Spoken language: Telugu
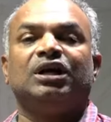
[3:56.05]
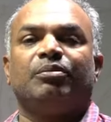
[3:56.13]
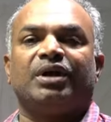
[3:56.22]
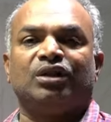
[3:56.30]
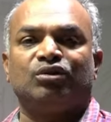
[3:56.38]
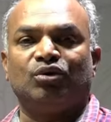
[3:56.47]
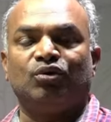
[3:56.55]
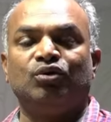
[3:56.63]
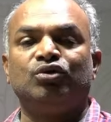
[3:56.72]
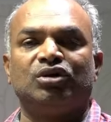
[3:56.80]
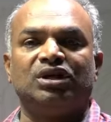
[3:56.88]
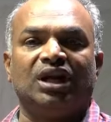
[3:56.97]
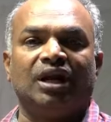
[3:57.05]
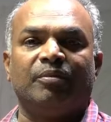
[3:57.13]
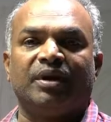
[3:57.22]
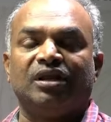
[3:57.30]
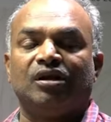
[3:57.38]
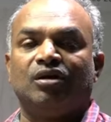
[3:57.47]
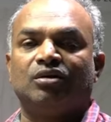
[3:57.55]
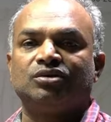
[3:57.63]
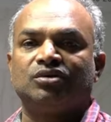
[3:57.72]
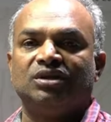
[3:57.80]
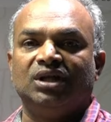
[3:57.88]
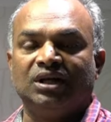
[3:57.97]
ప్రాంతం గుంటూరు జిల్లా పరిధిలోనే
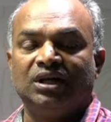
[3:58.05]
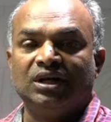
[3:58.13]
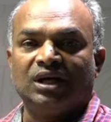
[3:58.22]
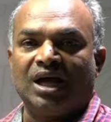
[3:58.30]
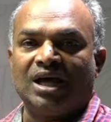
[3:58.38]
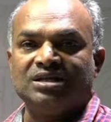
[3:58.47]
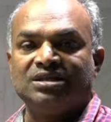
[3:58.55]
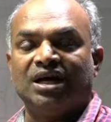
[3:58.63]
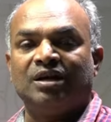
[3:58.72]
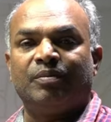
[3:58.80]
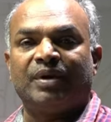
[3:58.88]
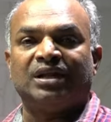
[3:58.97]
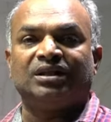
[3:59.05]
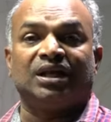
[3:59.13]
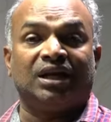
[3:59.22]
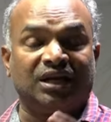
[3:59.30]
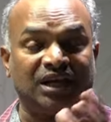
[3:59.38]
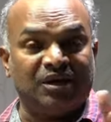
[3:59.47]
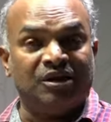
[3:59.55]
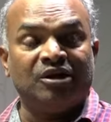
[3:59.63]
వస్తుంది రాజధాని ప్రాంతానికే